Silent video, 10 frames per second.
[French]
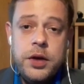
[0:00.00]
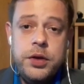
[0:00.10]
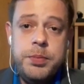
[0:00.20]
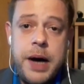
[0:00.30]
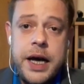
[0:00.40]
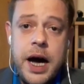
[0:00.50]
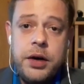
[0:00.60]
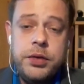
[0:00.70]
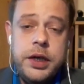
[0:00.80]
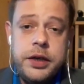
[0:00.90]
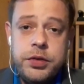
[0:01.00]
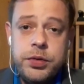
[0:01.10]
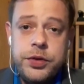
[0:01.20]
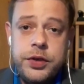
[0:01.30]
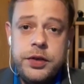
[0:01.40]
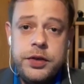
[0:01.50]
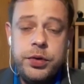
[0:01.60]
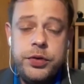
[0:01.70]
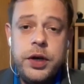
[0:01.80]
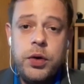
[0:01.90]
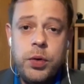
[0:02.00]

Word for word: une bagarre, une élection, c'est aussi un